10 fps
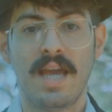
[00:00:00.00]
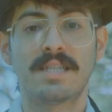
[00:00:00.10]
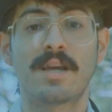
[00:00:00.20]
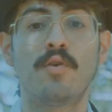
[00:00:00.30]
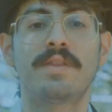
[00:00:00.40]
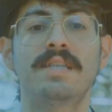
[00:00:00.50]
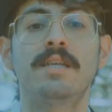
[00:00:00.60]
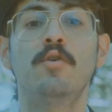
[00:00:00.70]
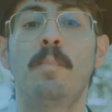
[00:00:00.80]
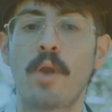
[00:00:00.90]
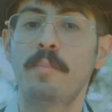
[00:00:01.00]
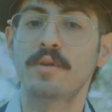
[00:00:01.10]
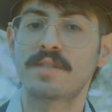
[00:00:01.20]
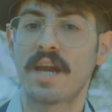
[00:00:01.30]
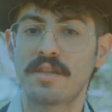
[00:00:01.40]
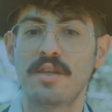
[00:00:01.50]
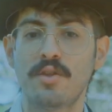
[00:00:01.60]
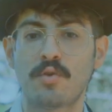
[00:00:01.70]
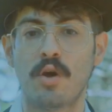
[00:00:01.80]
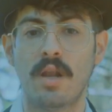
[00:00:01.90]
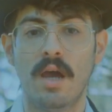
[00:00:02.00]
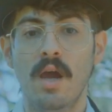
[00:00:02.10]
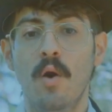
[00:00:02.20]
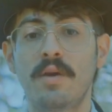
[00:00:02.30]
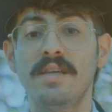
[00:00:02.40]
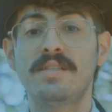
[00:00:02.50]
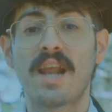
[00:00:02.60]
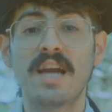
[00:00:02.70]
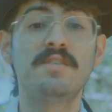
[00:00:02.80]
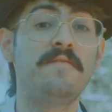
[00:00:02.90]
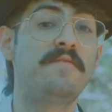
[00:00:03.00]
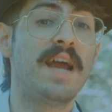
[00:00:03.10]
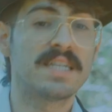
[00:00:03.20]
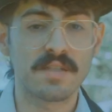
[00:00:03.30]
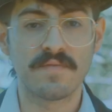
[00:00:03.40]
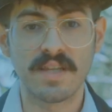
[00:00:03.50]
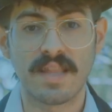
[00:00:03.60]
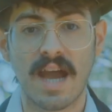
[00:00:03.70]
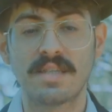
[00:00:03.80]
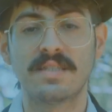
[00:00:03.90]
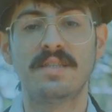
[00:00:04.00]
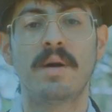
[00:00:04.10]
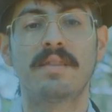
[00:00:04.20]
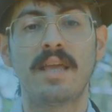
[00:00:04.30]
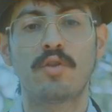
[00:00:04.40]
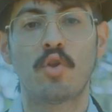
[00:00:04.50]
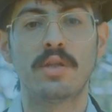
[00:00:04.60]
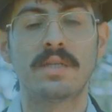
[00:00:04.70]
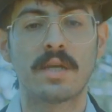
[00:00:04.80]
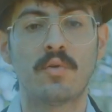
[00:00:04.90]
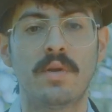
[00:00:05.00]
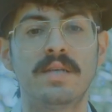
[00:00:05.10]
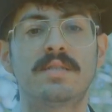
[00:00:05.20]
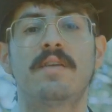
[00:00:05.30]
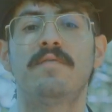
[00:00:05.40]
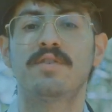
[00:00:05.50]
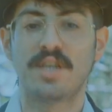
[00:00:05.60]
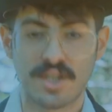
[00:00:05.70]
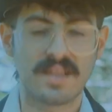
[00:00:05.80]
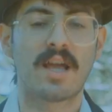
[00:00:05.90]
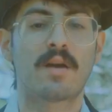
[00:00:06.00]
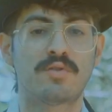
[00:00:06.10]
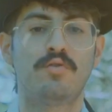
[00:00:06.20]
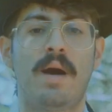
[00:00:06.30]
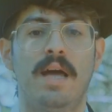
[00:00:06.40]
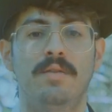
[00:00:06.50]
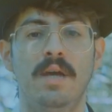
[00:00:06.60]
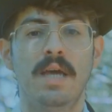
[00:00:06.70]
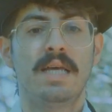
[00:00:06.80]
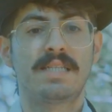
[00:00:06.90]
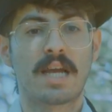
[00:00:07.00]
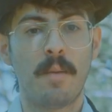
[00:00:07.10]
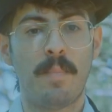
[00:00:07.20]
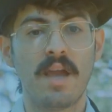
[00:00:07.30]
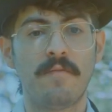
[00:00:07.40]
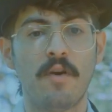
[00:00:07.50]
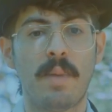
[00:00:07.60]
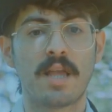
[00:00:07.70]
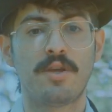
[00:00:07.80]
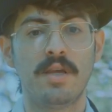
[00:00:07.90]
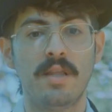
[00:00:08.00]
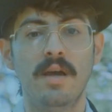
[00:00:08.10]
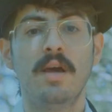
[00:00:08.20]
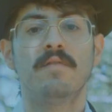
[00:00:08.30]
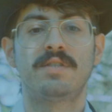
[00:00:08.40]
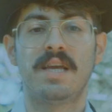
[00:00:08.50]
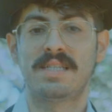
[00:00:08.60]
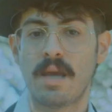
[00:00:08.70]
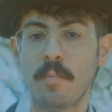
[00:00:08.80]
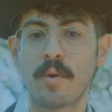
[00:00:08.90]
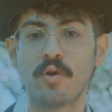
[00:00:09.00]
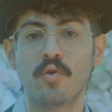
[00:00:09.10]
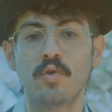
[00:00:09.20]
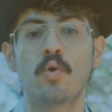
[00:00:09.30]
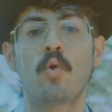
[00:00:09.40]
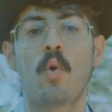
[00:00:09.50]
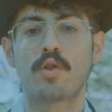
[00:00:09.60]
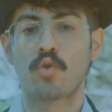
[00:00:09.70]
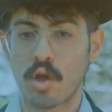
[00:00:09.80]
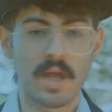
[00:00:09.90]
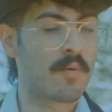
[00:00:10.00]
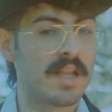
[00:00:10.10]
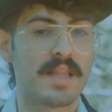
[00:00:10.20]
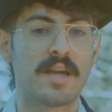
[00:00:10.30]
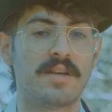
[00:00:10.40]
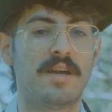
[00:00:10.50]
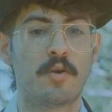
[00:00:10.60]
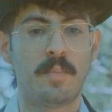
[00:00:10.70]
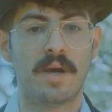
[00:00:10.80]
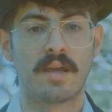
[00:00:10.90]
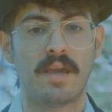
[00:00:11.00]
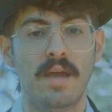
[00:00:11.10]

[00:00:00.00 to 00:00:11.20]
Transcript: Eles acontecem no próprio site da editora, o que traz diversas vantagens e mantém toda a segurança que você já está acostumado. Se a campanha for batida, você recebe o produto com a toda a qualidade da Retropunk.